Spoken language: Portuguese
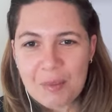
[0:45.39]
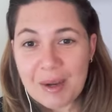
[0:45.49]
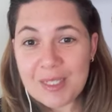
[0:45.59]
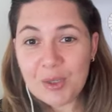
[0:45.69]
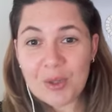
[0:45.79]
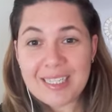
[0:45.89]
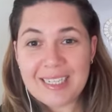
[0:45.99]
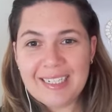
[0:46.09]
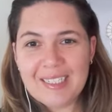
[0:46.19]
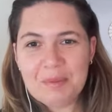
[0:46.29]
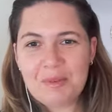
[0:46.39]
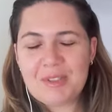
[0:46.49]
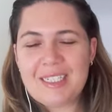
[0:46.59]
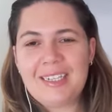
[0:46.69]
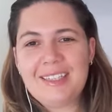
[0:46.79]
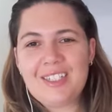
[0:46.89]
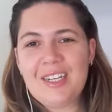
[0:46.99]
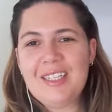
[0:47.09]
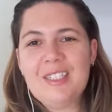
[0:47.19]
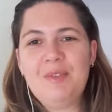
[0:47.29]
Mas eu tô acenando para você que está
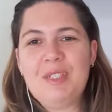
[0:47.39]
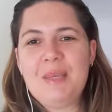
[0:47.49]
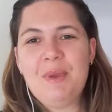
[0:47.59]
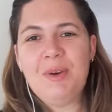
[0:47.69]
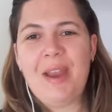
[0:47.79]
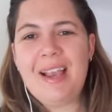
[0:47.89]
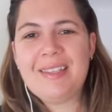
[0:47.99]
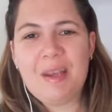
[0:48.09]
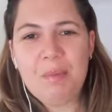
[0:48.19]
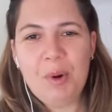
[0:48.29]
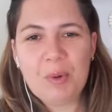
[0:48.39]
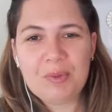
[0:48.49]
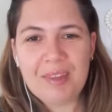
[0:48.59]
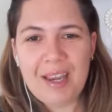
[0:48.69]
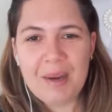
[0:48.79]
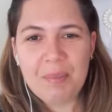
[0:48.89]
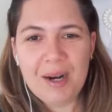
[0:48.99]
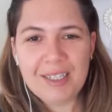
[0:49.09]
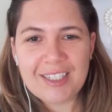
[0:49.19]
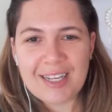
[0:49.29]
chegando. Se você me conhece há pouco tempo,
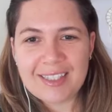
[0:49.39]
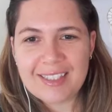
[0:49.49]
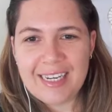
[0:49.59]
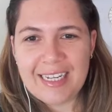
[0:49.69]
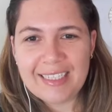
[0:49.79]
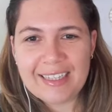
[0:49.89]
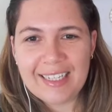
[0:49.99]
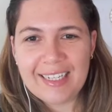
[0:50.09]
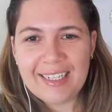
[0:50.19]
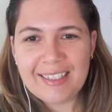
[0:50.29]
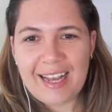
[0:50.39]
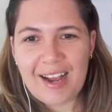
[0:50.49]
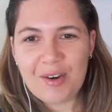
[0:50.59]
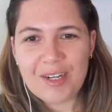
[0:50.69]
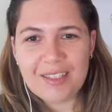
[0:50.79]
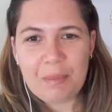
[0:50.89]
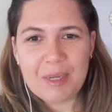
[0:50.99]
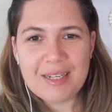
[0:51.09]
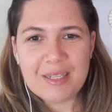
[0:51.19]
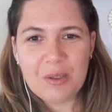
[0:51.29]
Ana Jacinta, agora tá
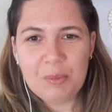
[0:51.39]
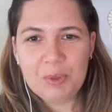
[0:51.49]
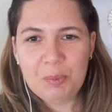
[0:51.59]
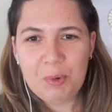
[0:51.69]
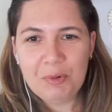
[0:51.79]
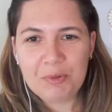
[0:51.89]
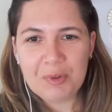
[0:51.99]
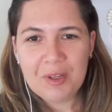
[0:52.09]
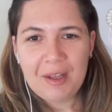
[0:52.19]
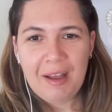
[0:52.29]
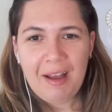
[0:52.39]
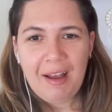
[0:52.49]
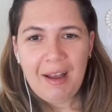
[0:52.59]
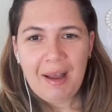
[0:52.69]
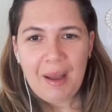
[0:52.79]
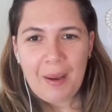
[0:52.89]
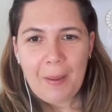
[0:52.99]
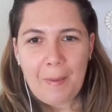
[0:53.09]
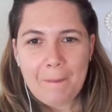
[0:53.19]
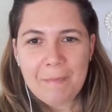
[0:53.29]
aparecendo o nome do povo.
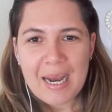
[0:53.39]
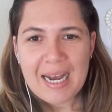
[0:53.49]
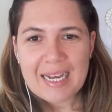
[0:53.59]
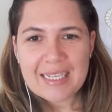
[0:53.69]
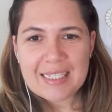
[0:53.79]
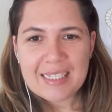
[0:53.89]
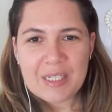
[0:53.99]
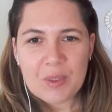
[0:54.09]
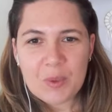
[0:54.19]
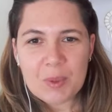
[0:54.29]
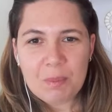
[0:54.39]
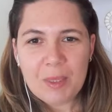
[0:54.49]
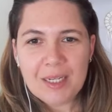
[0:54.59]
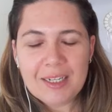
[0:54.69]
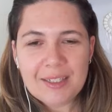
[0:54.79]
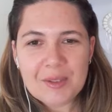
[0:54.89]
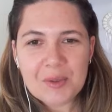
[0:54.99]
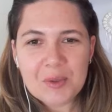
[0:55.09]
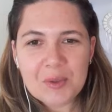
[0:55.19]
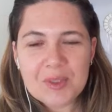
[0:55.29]
Mazi,
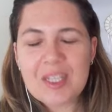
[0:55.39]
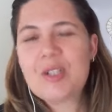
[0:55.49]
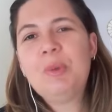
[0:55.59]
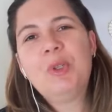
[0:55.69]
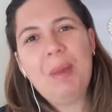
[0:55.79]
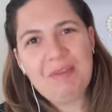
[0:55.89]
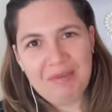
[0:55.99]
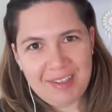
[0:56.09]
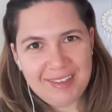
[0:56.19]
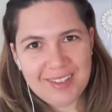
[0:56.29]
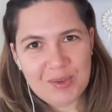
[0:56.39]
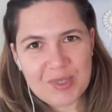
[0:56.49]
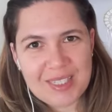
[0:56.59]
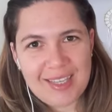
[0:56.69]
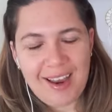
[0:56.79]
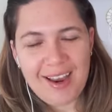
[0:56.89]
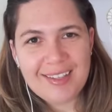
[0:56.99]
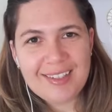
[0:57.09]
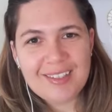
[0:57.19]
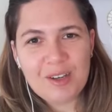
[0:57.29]
Urbano, sejam muito bem-vindas.
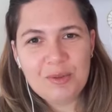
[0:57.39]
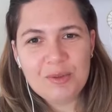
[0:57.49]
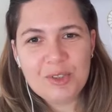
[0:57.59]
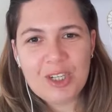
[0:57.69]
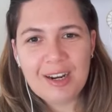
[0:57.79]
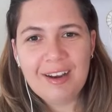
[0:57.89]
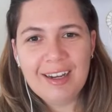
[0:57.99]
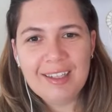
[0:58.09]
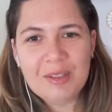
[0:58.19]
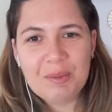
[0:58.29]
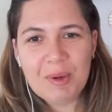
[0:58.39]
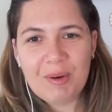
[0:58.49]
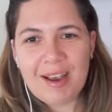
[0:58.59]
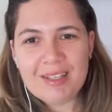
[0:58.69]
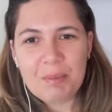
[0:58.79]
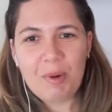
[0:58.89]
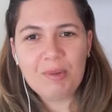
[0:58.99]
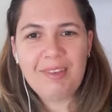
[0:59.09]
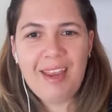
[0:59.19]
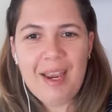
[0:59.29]
Vocês que estão chegando, me conhecem há
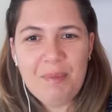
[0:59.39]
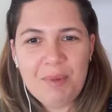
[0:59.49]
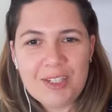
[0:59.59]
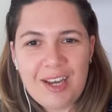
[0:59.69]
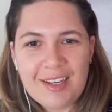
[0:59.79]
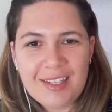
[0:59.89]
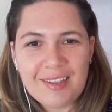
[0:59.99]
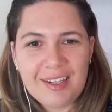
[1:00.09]
pouco tempo, a Geisa